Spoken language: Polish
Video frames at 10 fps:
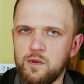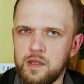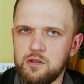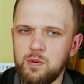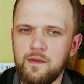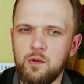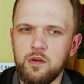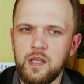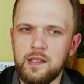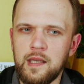Władysława
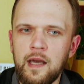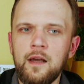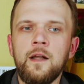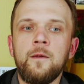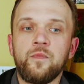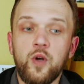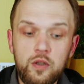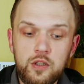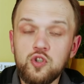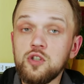Łokietka, no
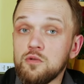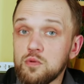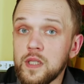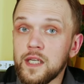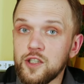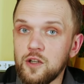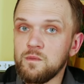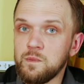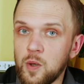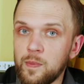i czy uda się
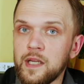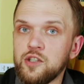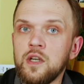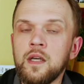pobrać